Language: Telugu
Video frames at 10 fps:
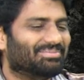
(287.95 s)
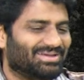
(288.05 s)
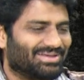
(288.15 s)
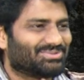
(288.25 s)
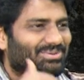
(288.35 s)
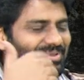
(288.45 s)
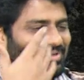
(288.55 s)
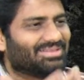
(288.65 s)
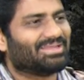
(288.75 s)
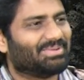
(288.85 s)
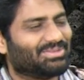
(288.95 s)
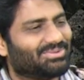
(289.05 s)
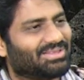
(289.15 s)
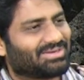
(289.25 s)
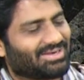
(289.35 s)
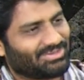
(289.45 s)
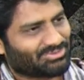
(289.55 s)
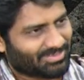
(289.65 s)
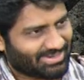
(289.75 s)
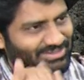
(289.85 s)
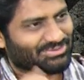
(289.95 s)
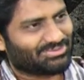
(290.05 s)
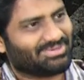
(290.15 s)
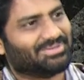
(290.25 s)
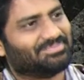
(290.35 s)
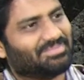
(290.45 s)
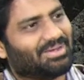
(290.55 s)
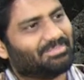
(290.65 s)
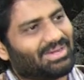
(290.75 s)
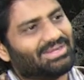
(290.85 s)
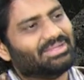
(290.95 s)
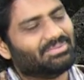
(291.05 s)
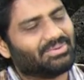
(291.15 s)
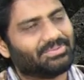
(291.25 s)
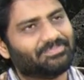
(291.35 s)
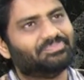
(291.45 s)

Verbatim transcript: మా ఏజ్ గ్రూప్లో అందరికీ తను పెద్దోడు అందరికీ ఏజ్ గ్రూప్లో నేను చిన్నోడు నేను మా మా టీంలో